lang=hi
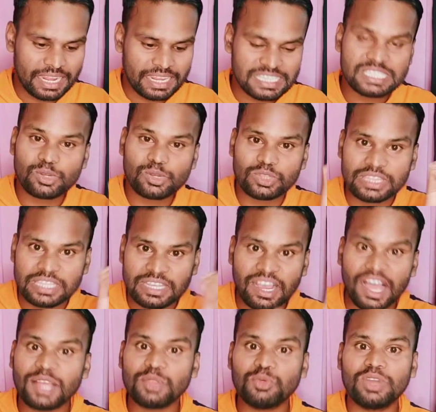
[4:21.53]
किसी को
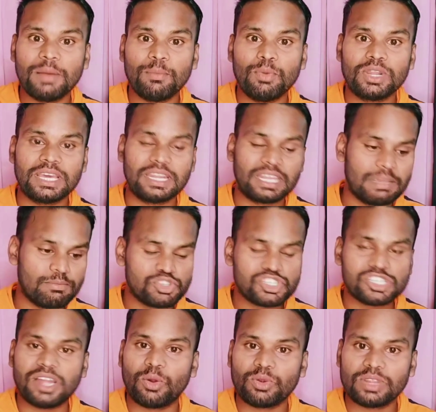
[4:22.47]
दिखा दूंगा बोल करके मुझे
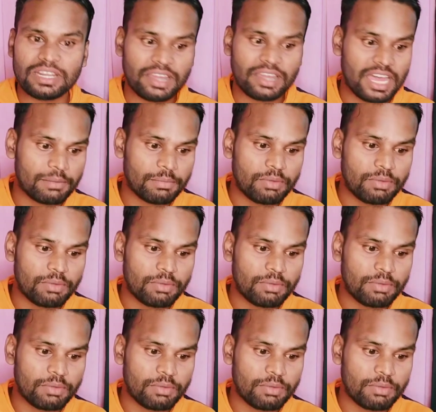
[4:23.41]
डाउट लगा और